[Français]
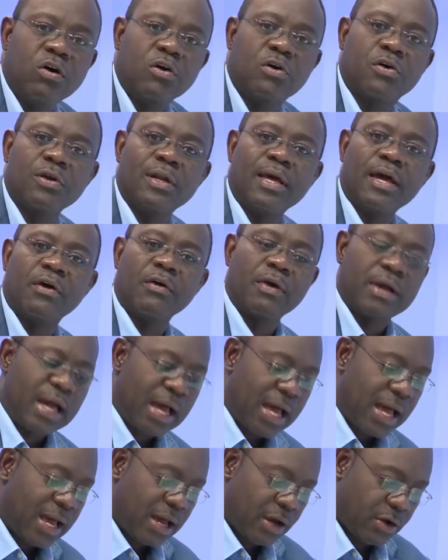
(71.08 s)
que les
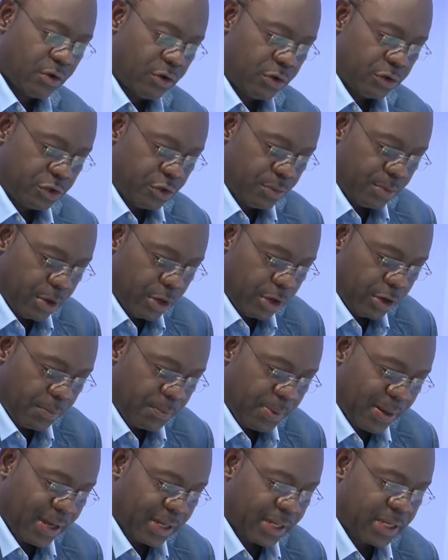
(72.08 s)
regards euh, demeurent
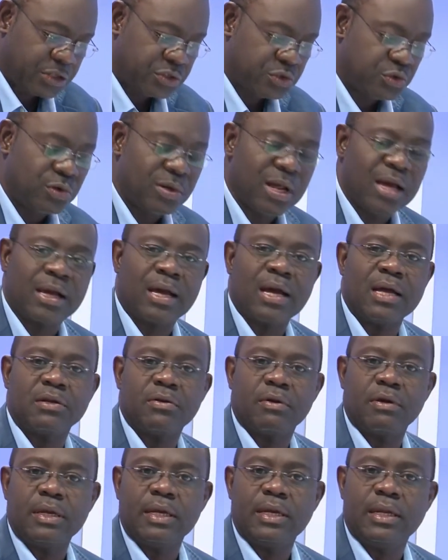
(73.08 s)
braqués sur la grande
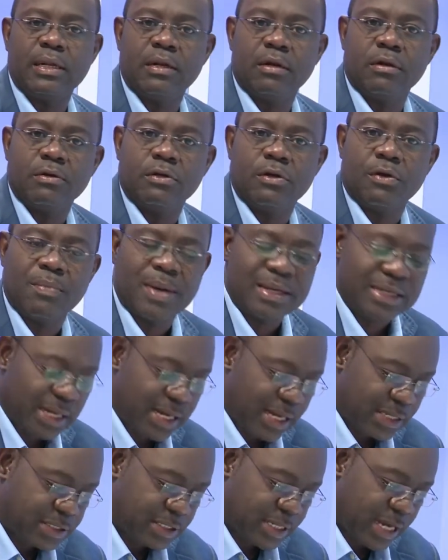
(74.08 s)
île de
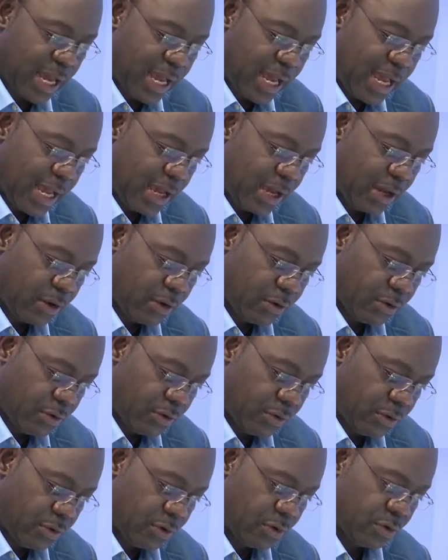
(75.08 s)
Madagascar,
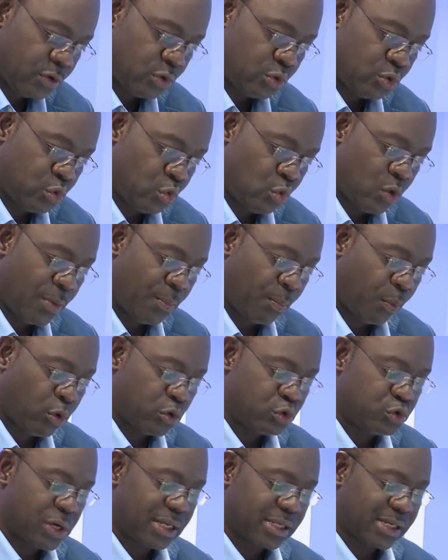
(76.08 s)
euh, d'où est
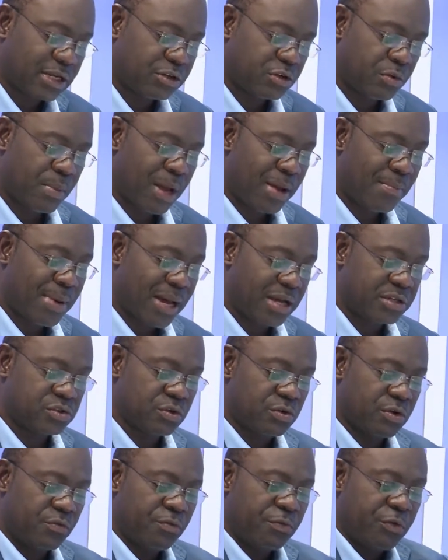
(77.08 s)
produit un traitement à base
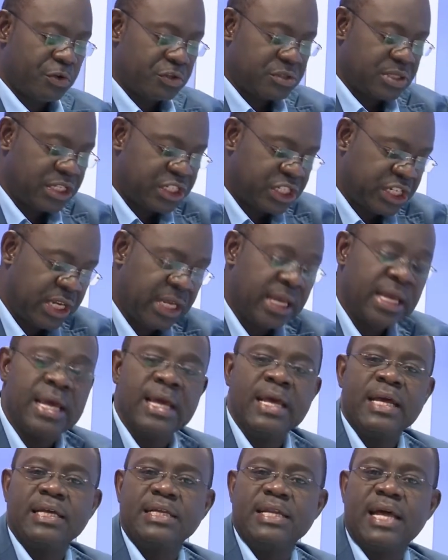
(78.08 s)
de feuilles séchées
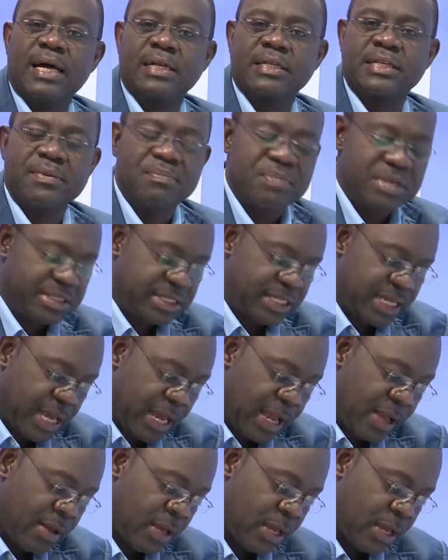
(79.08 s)
d'Artemisia